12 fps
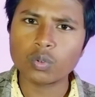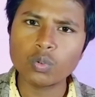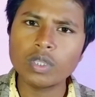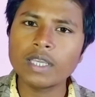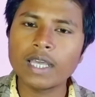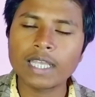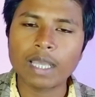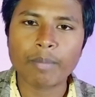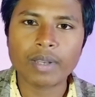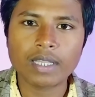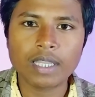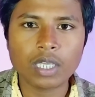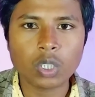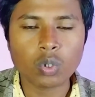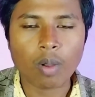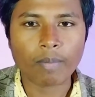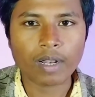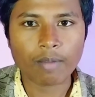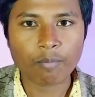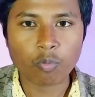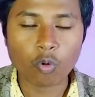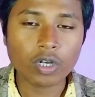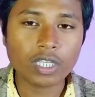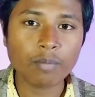দুদিকের ক্যামেরা দিয়ে কিন্তু আপনারা
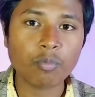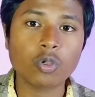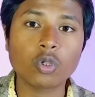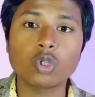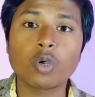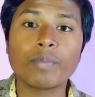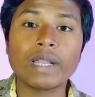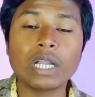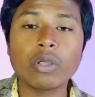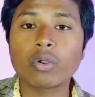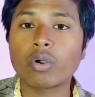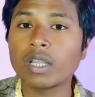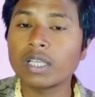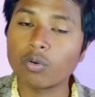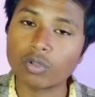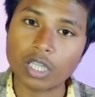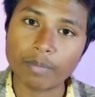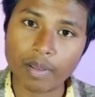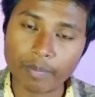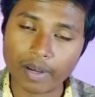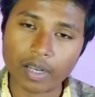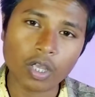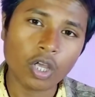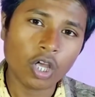ফোর কে পর্যন্ত ভিডিও রেকর্ডিং করতে
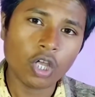পারবেন